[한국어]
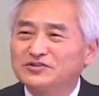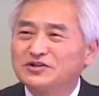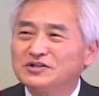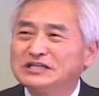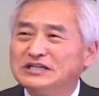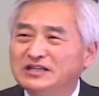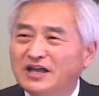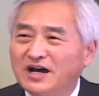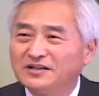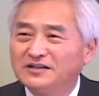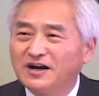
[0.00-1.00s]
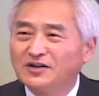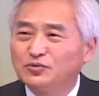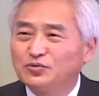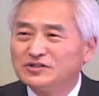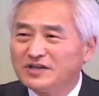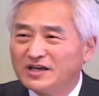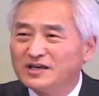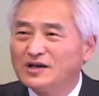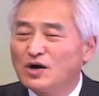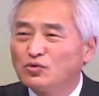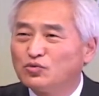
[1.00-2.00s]
것을 기대하는가는 우리
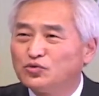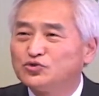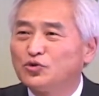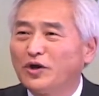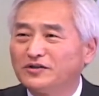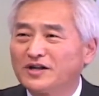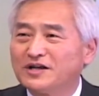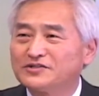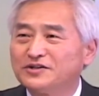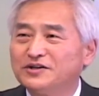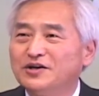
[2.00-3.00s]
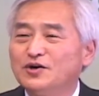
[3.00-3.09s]
생각 구조에 따라서